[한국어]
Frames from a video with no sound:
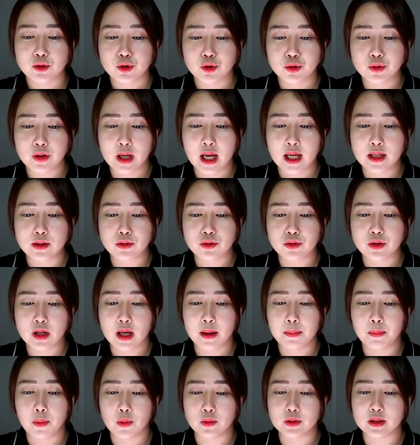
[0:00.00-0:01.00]

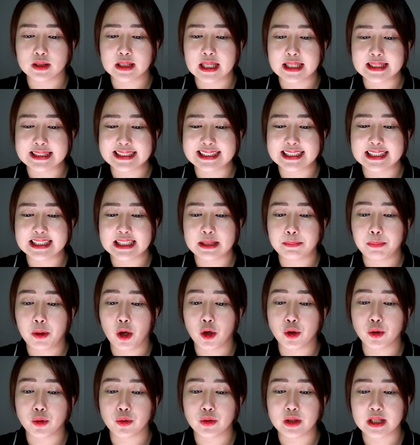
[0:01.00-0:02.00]
중간중간 보는 테스트는
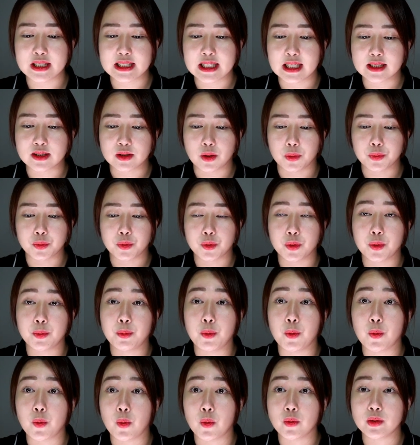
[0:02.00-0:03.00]
평균 이상
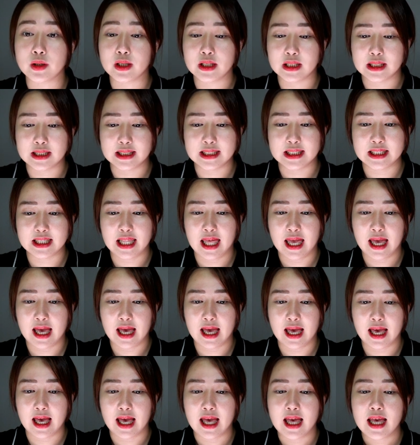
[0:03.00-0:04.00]
정도로 보고는
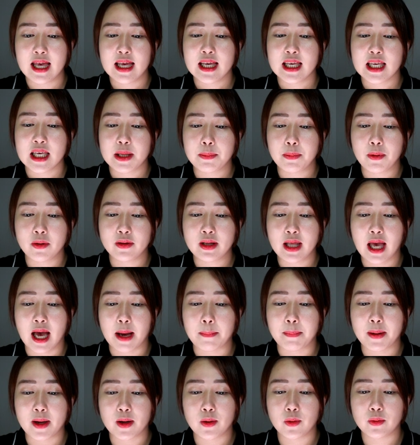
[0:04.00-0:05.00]
있는데 이번에
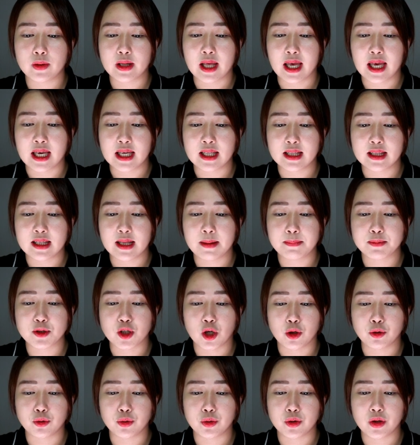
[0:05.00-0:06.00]
아발론 a
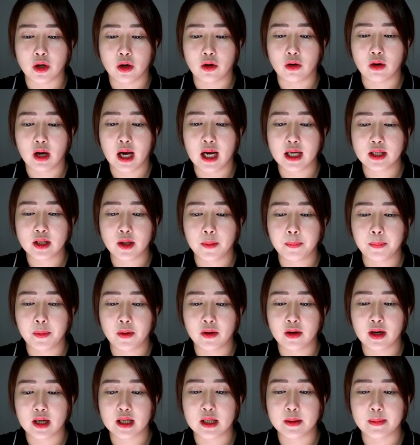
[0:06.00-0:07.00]
탭 전국 영어 학력
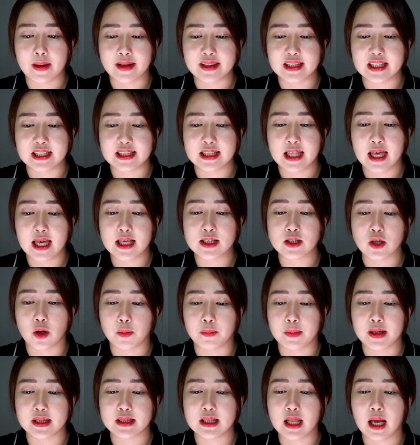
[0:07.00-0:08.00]
평가를 봤는데
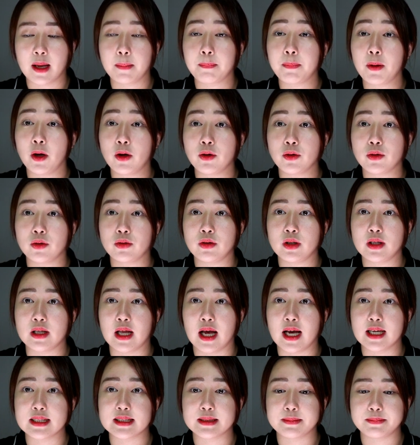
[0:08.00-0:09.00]
정말 딱 평균이
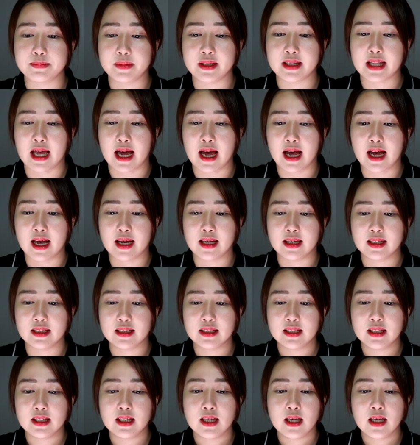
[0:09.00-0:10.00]
나왔습니다.